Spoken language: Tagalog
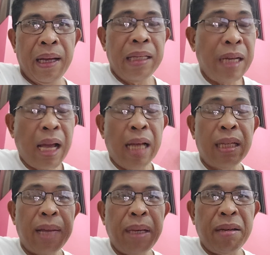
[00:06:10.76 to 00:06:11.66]
Kasi nga,
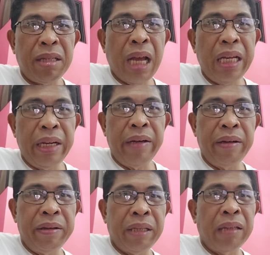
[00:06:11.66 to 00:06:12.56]
sabi ko sa
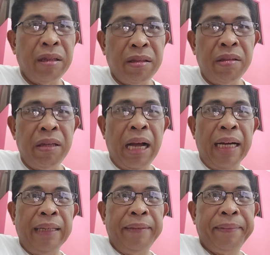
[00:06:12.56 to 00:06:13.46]
inyo, sa totoo
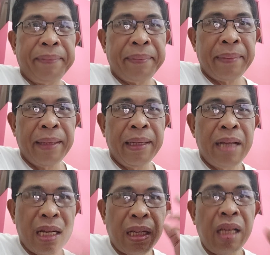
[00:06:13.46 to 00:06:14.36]
lang,
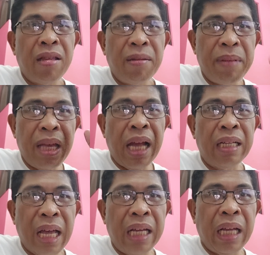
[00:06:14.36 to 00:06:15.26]
the seat of the
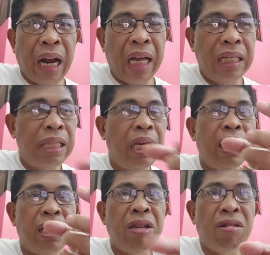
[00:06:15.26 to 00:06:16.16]
Antichrist
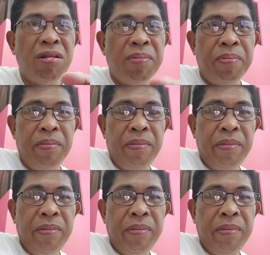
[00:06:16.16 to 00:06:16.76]
is Europe.